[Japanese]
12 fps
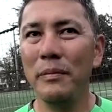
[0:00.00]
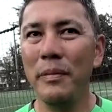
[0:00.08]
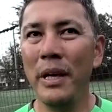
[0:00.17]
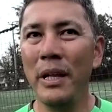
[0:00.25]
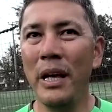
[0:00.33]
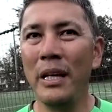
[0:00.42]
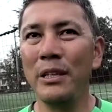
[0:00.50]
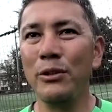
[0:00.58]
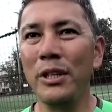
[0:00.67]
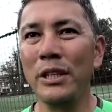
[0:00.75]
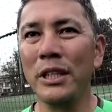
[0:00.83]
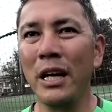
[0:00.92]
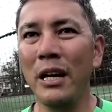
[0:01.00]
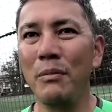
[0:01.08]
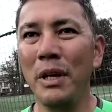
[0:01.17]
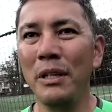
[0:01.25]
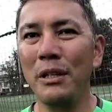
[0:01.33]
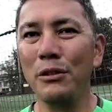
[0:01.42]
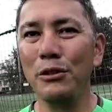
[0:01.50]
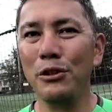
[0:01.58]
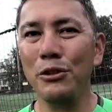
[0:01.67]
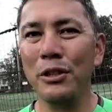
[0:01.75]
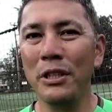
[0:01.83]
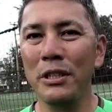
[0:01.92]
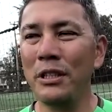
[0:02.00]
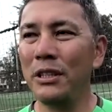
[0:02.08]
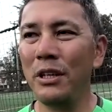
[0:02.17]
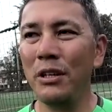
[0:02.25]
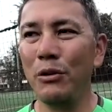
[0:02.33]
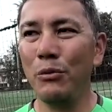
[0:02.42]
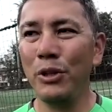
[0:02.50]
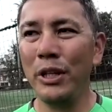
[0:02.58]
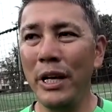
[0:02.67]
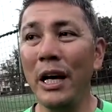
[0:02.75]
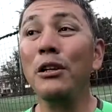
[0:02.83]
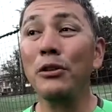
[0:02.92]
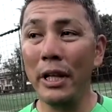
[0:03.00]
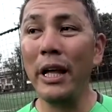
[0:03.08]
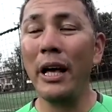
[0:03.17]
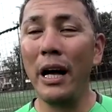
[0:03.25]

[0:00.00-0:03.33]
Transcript: 見えない人たちが頑張ってるっていうふうには全然思ってないので。